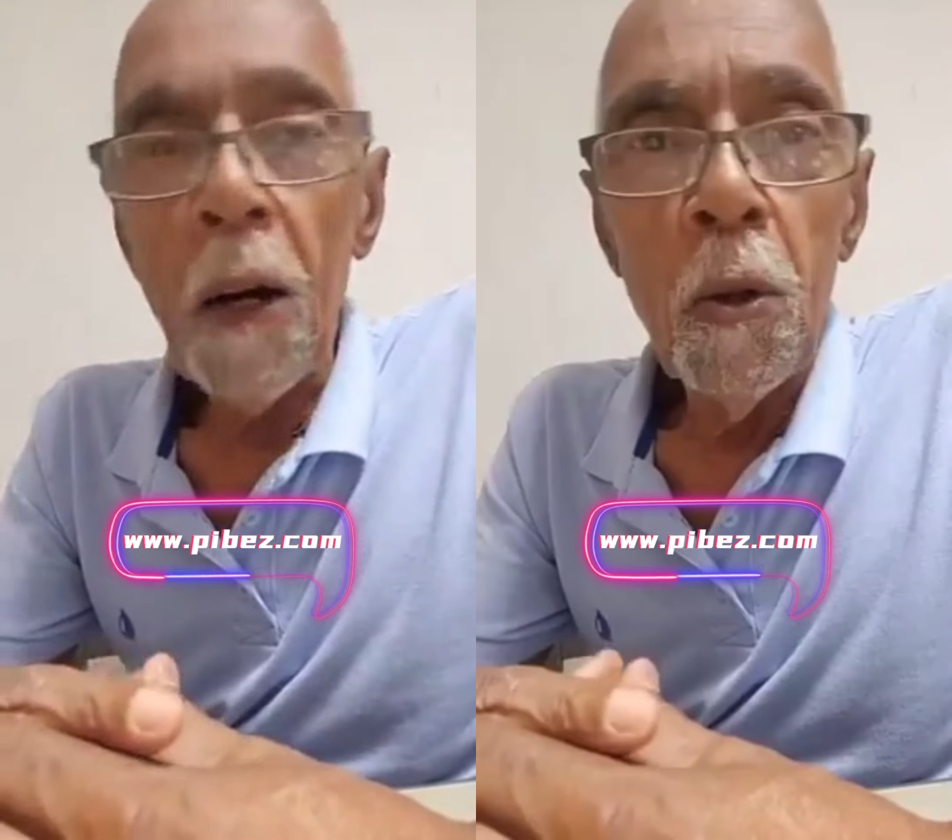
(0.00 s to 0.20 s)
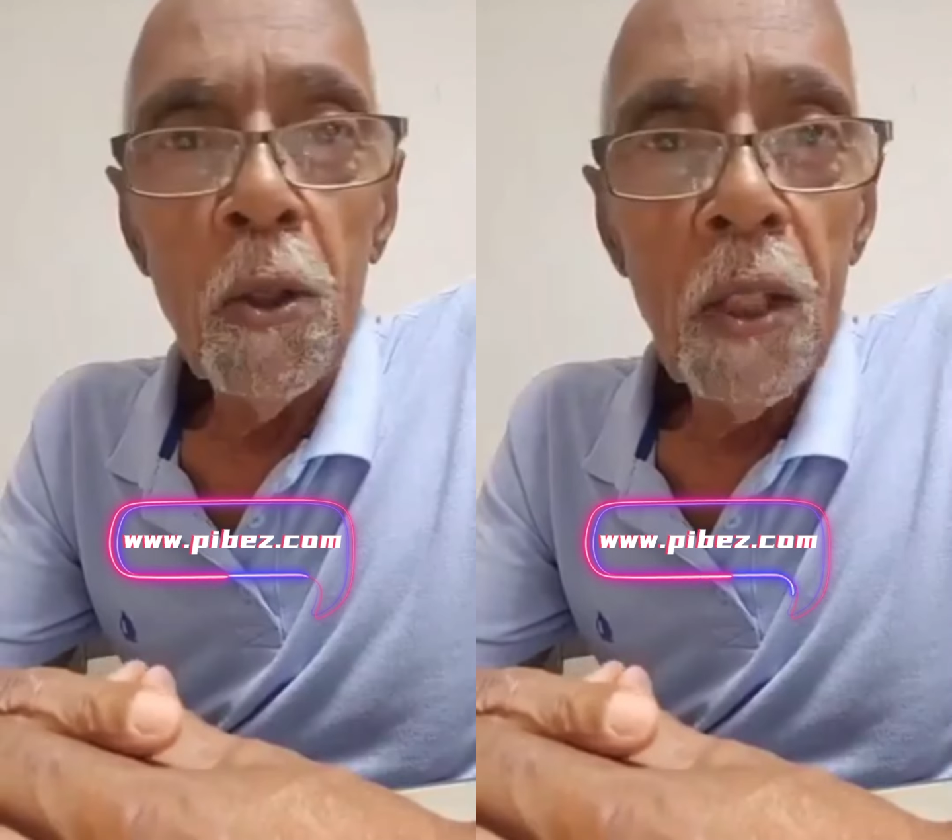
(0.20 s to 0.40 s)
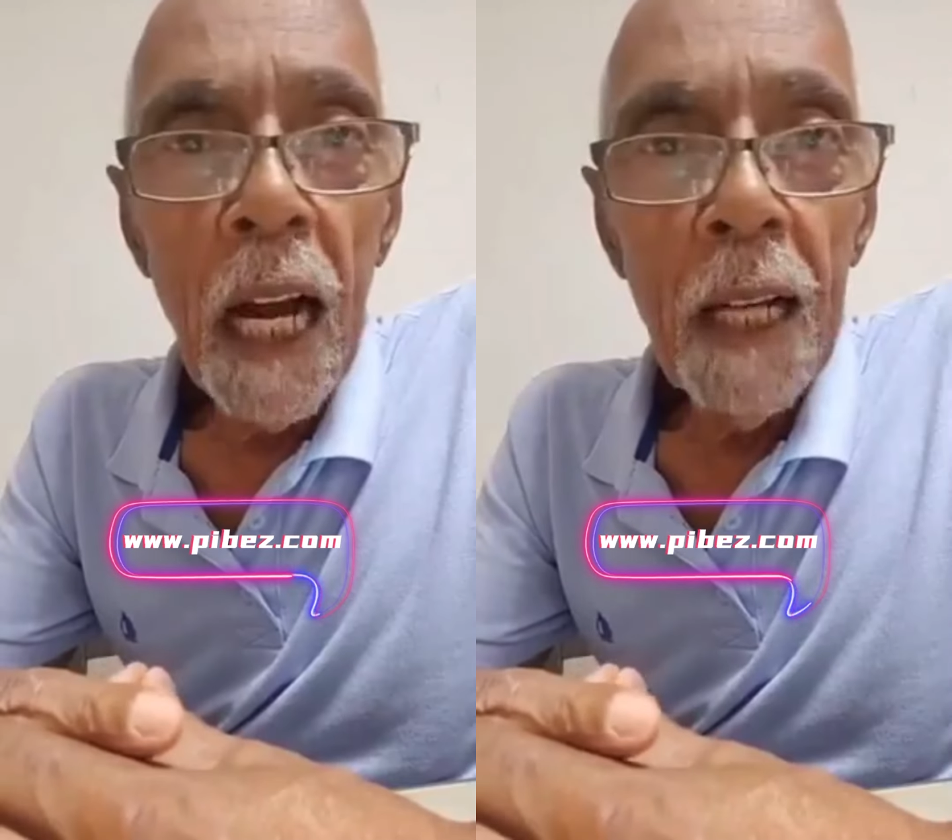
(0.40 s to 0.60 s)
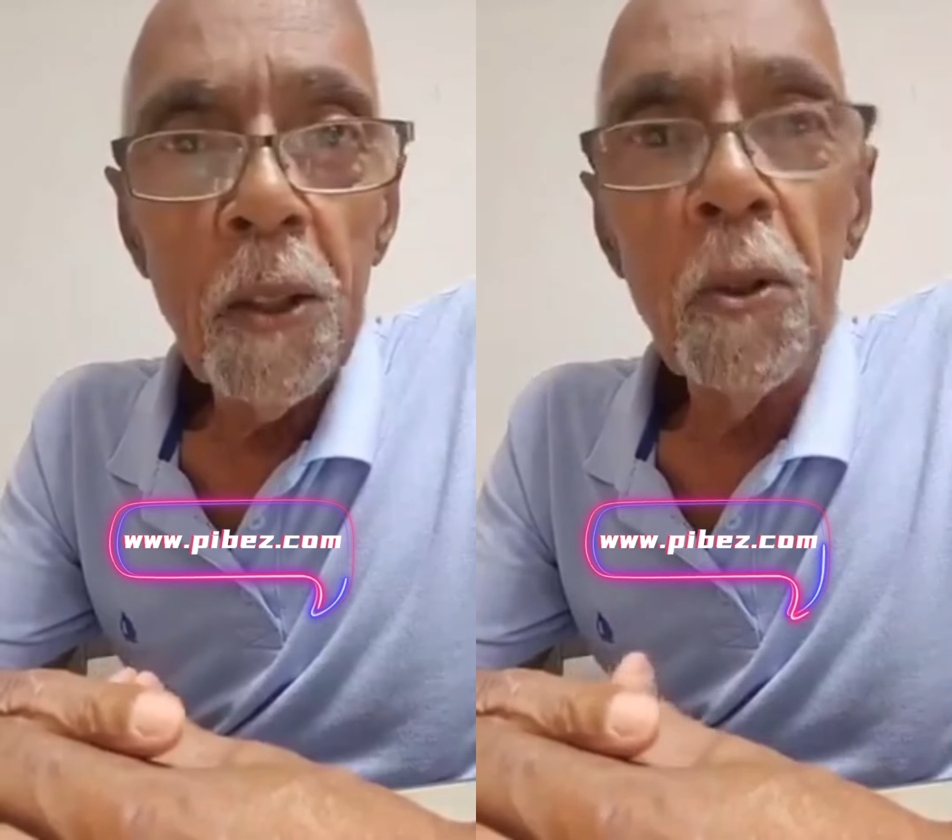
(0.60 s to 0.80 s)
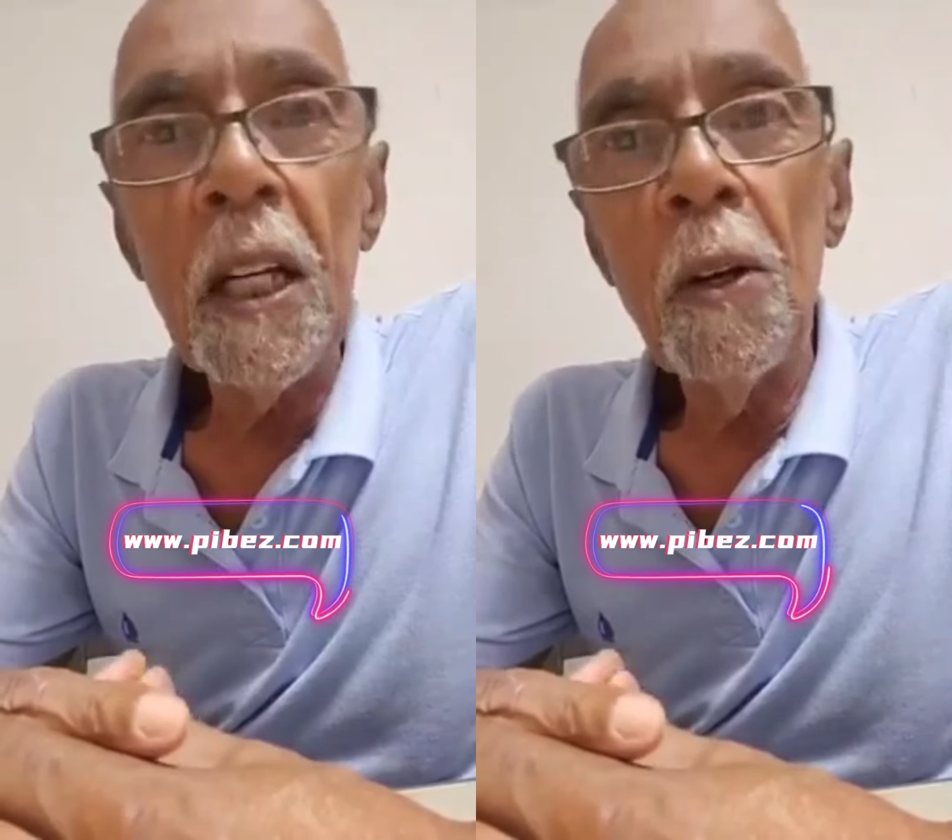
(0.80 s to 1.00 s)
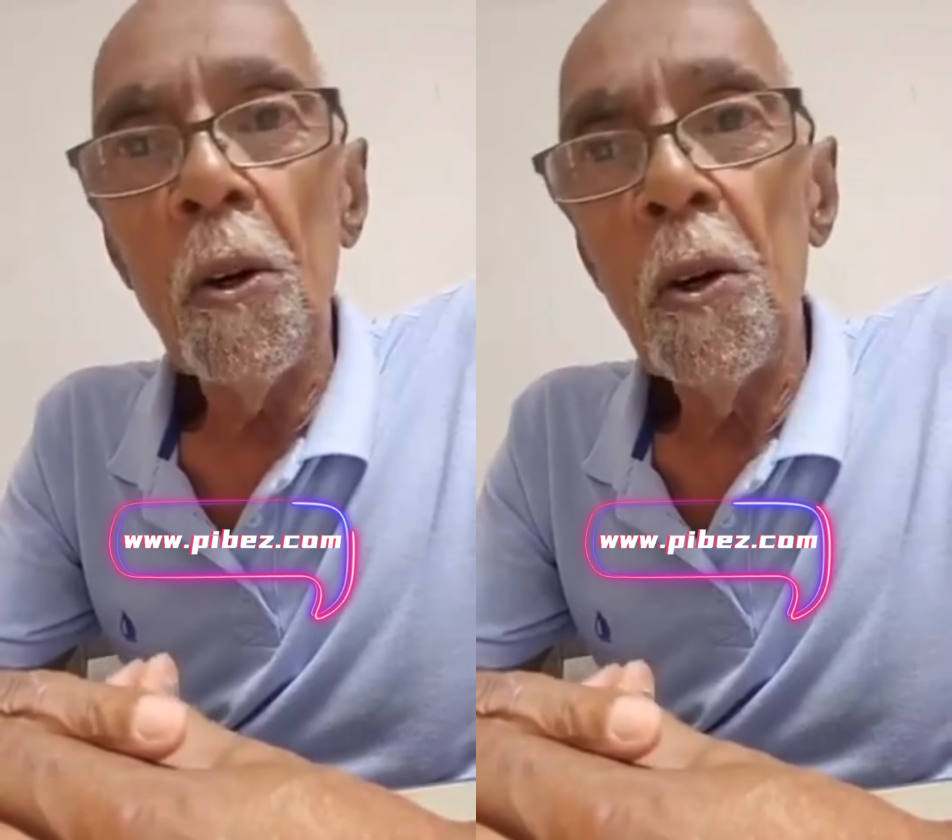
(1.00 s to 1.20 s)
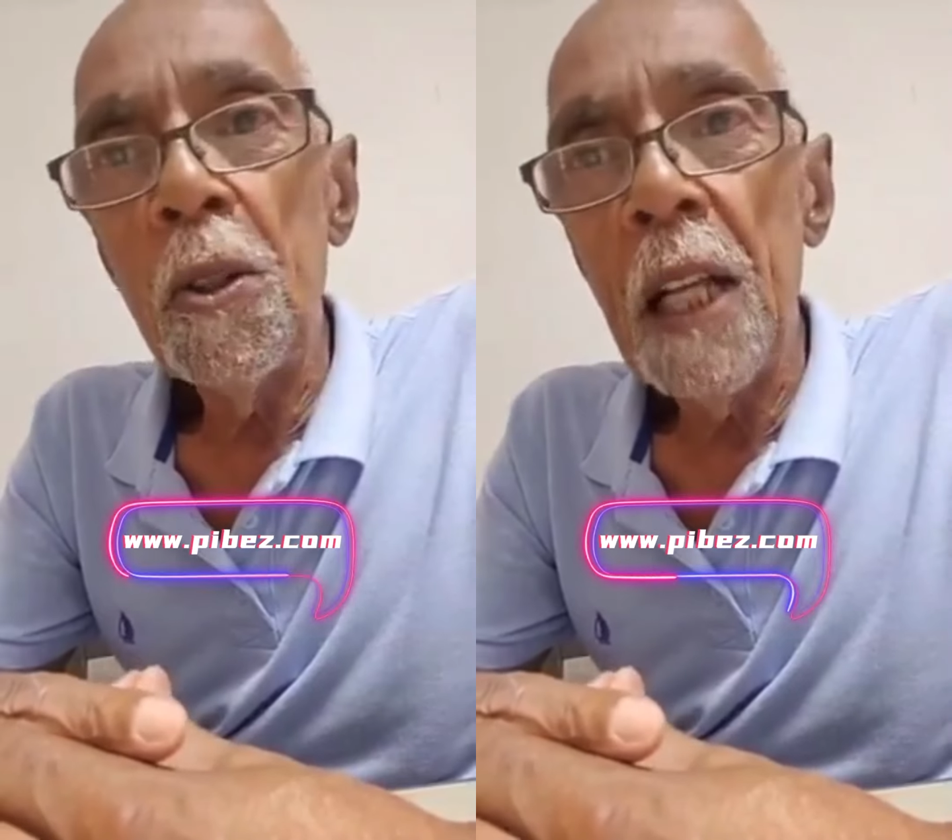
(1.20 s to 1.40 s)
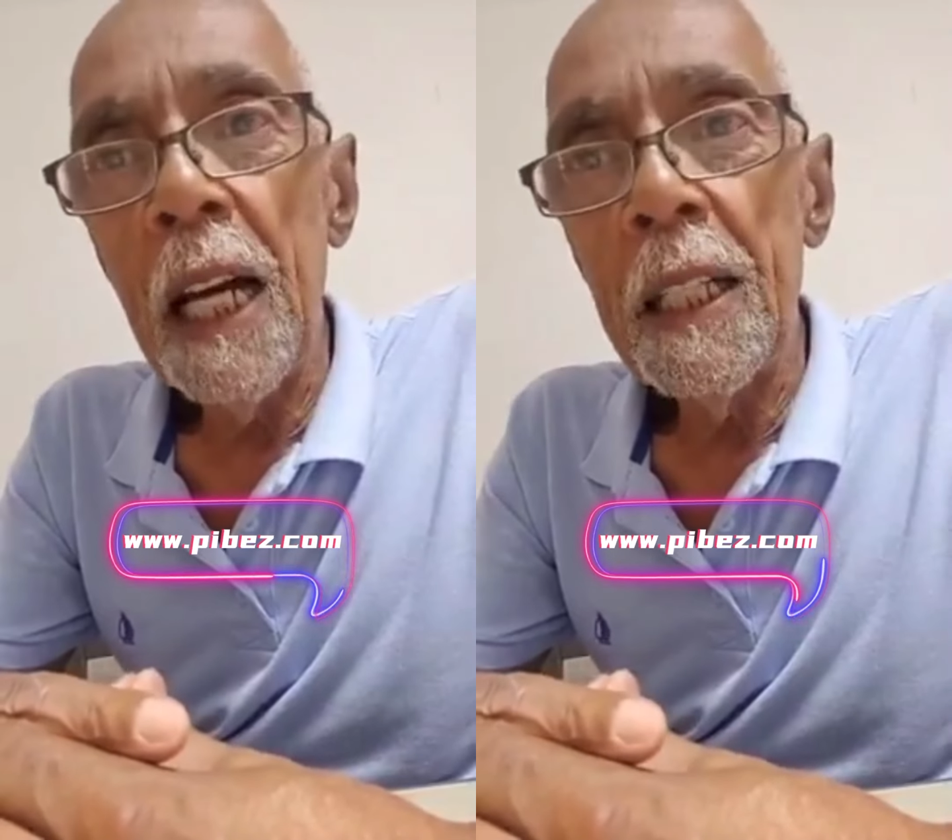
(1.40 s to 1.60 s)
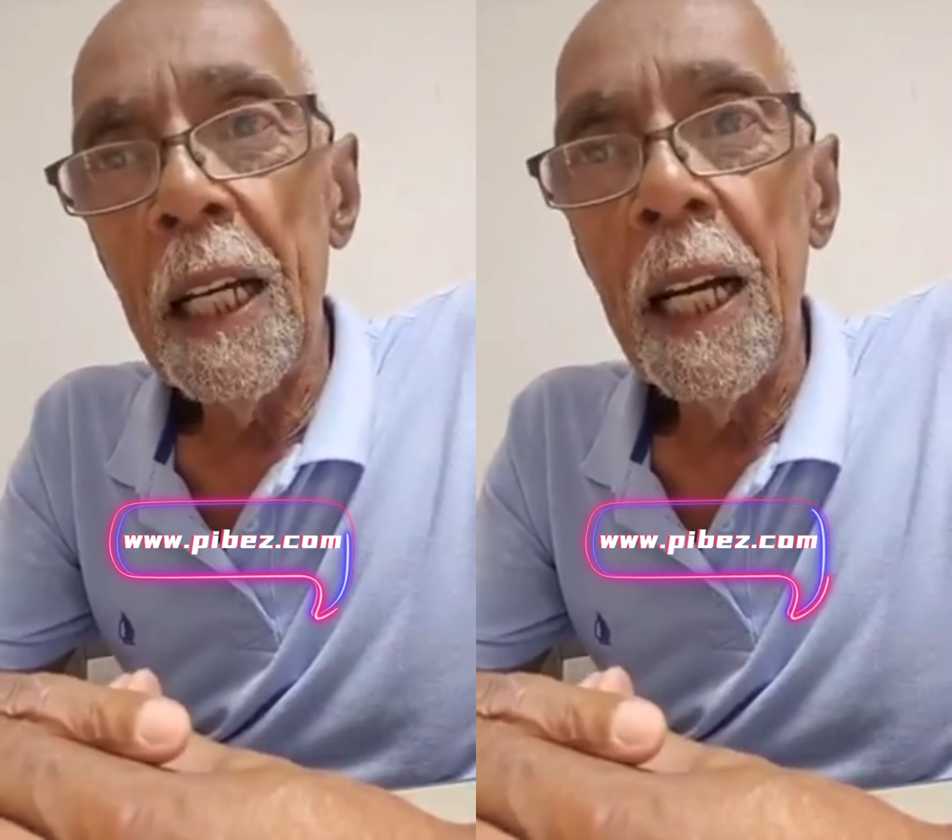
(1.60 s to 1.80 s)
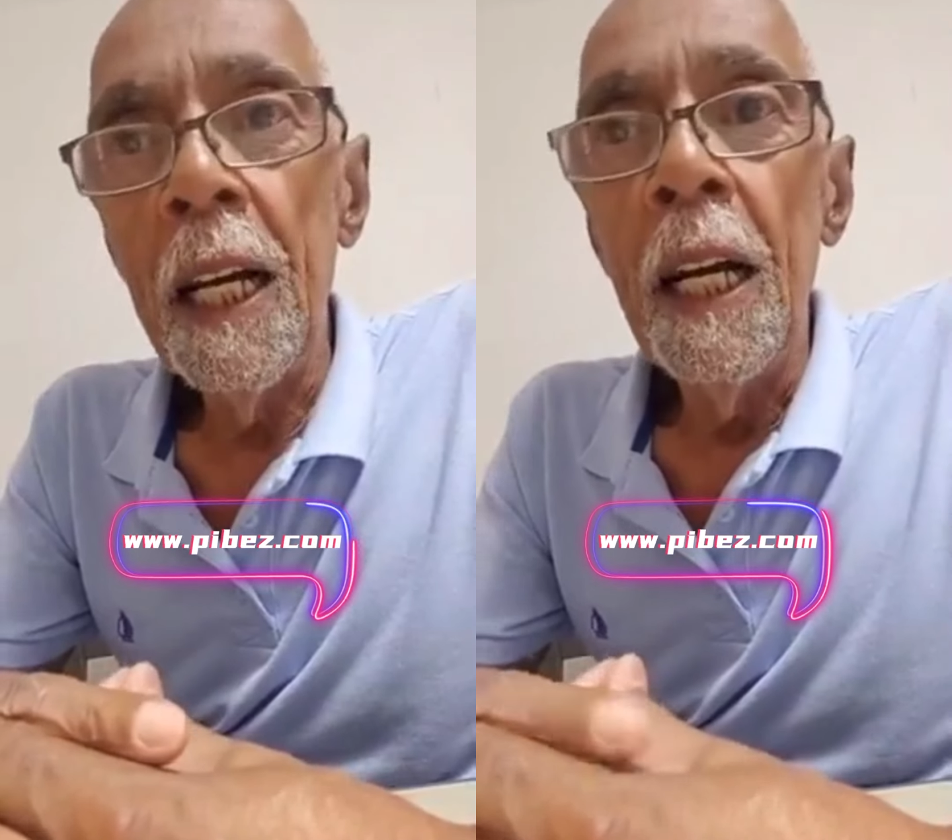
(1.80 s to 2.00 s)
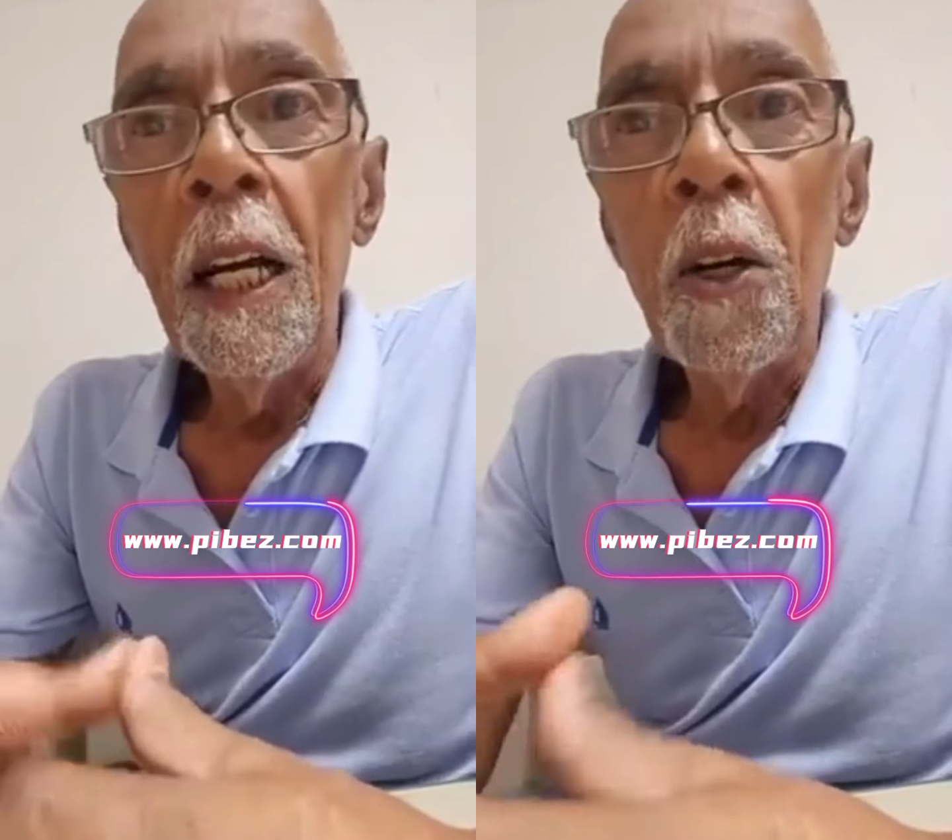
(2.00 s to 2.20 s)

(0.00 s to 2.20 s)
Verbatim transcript: contratos que lo contraten